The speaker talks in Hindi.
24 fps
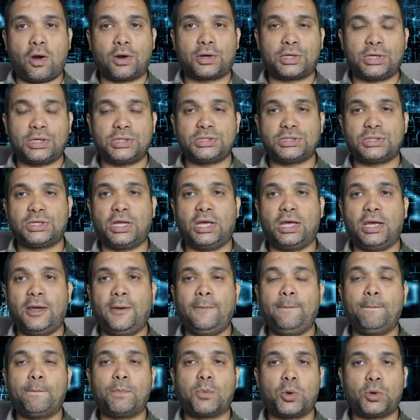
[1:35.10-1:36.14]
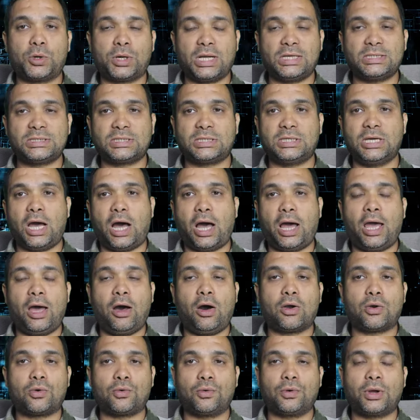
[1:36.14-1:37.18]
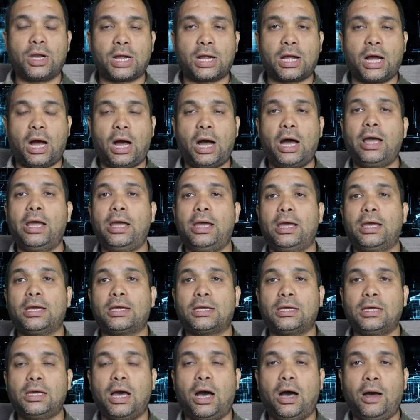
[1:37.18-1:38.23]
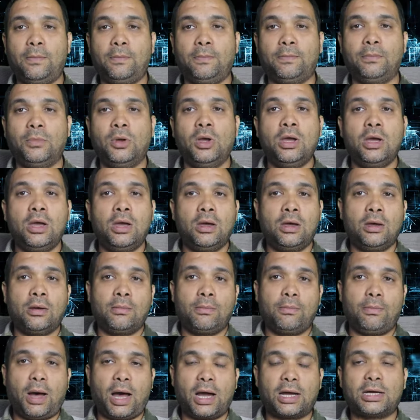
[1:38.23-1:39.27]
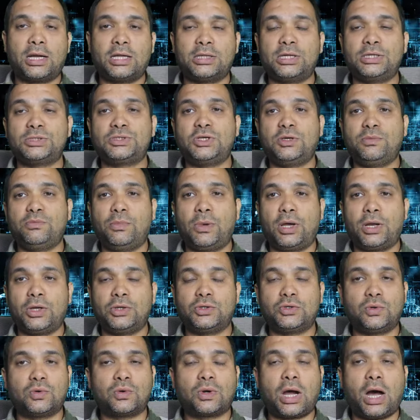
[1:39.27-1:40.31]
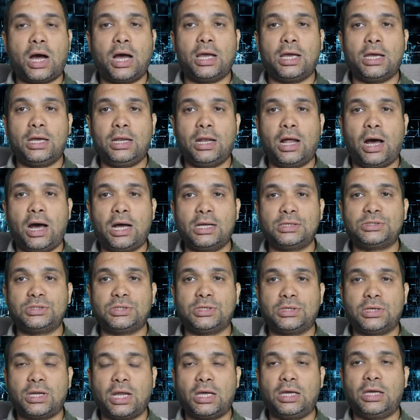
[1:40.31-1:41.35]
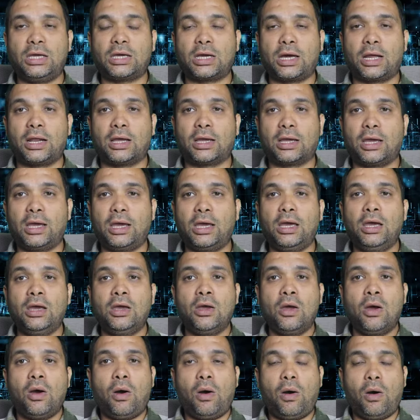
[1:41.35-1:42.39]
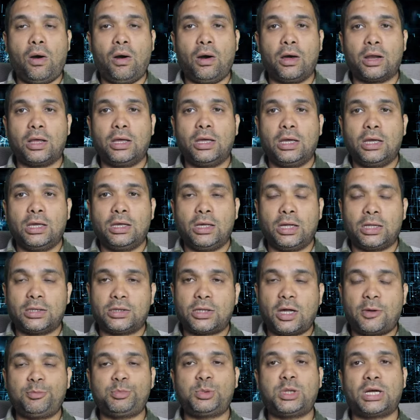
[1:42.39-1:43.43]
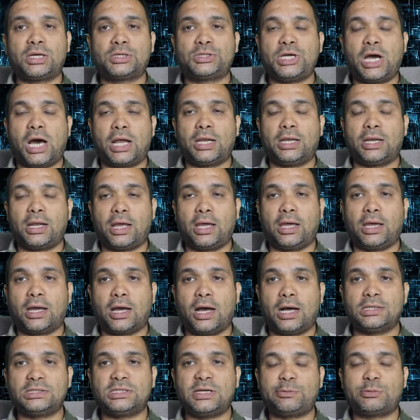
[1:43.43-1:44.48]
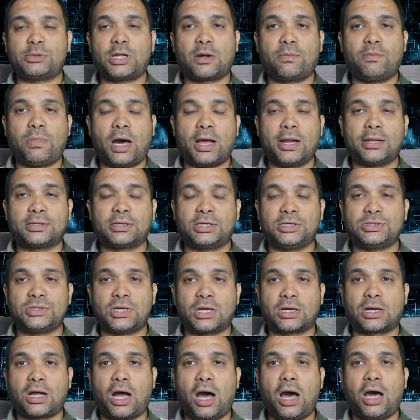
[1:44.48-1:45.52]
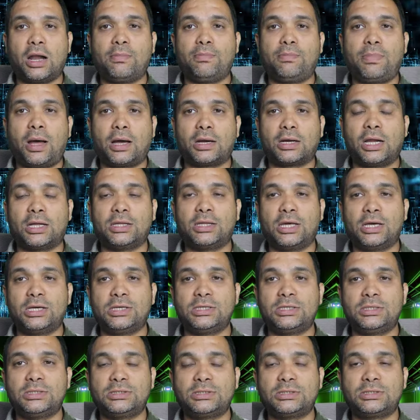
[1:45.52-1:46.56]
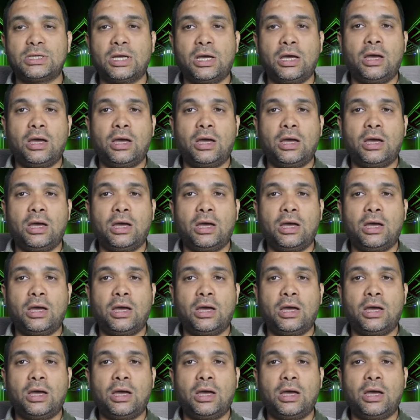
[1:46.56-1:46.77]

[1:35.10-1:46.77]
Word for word: डॉक्टर्स ने प्रोटेस्ट किया है और उन्होंने कहा है कि हम बांग्लादेशी मरीजों का इलाज नहीं करेंगे और यह तब तक जारी रहेगा जब तक भारत की सरकार बांग्लादेश